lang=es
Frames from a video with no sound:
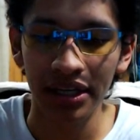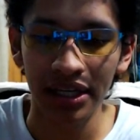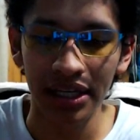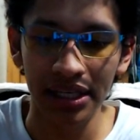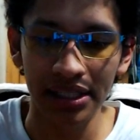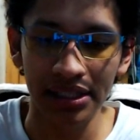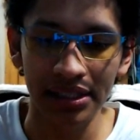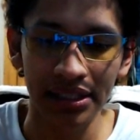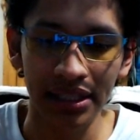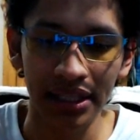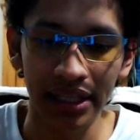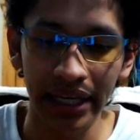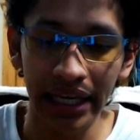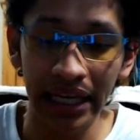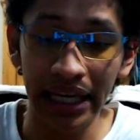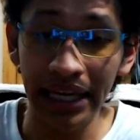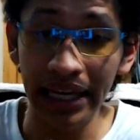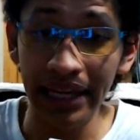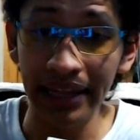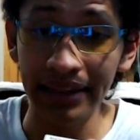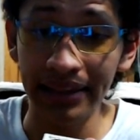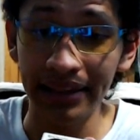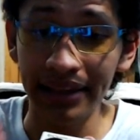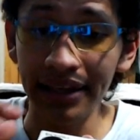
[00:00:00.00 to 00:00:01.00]
Este,
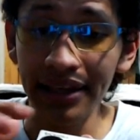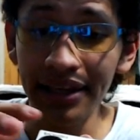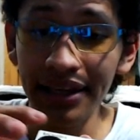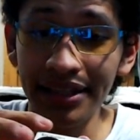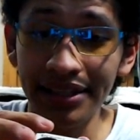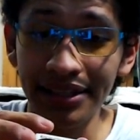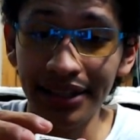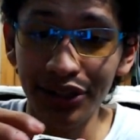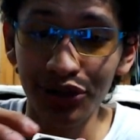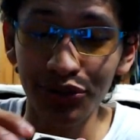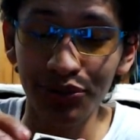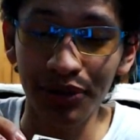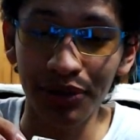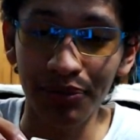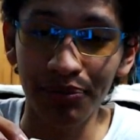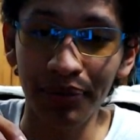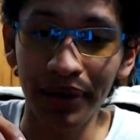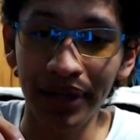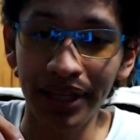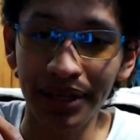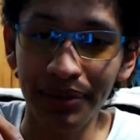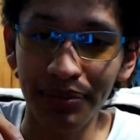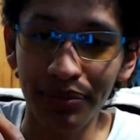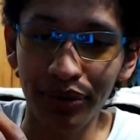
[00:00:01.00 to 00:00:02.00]
el lente está súper
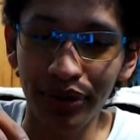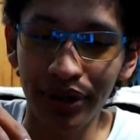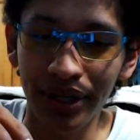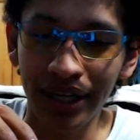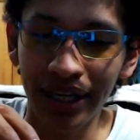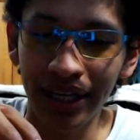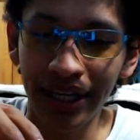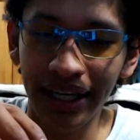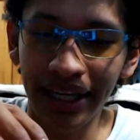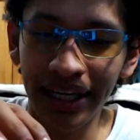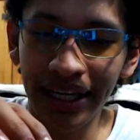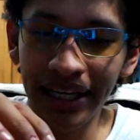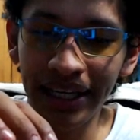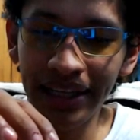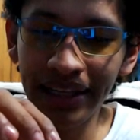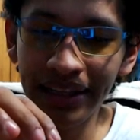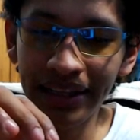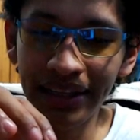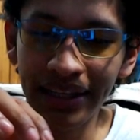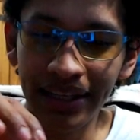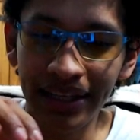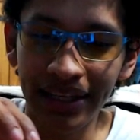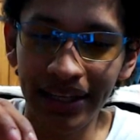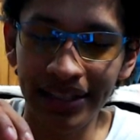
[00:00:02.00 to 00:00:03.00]
padre porque el
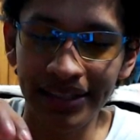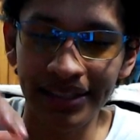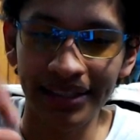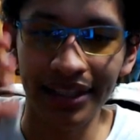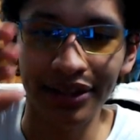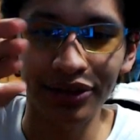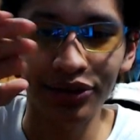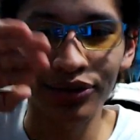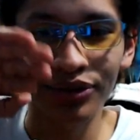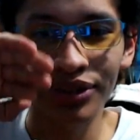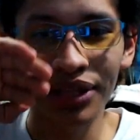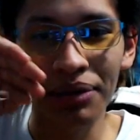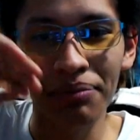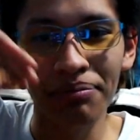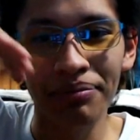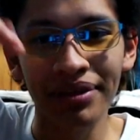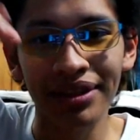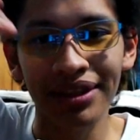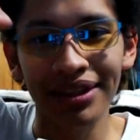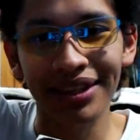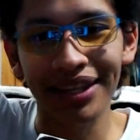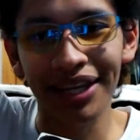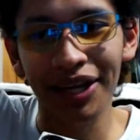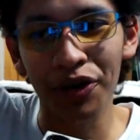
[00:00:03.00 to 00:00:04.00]
lente está
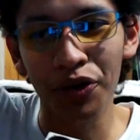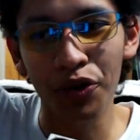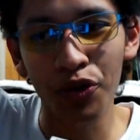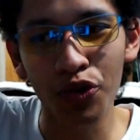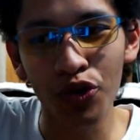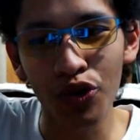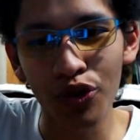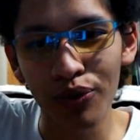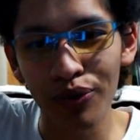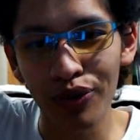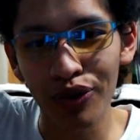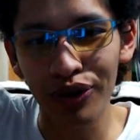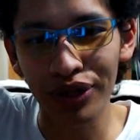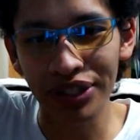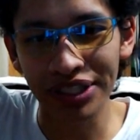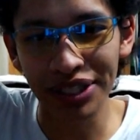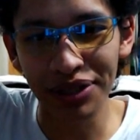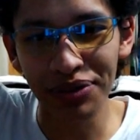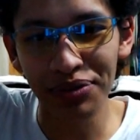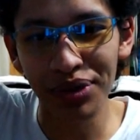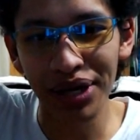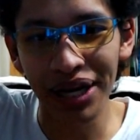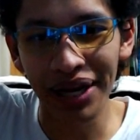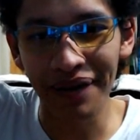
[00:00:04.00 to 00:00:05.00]
totalmente curvo,
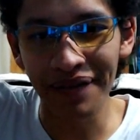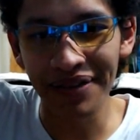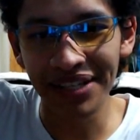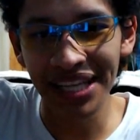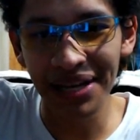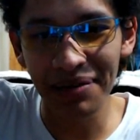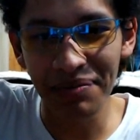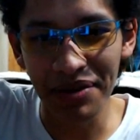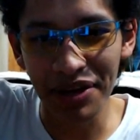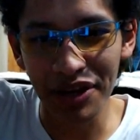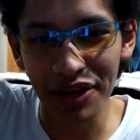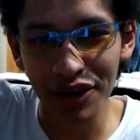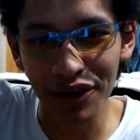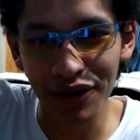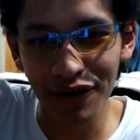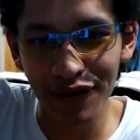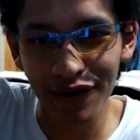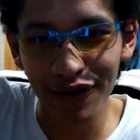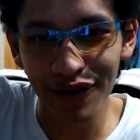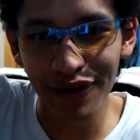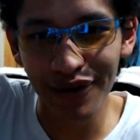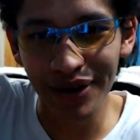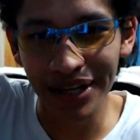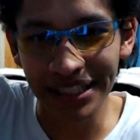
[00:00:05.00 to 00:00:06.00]
así como la cabeza del
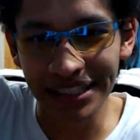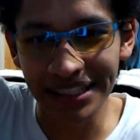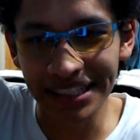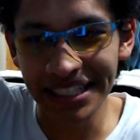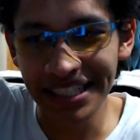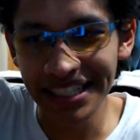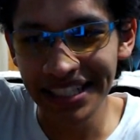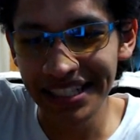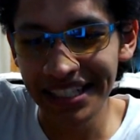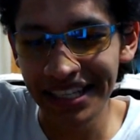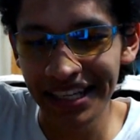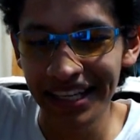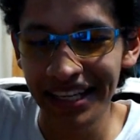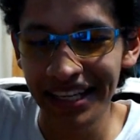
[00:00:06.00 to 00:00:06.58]
micrófono, así.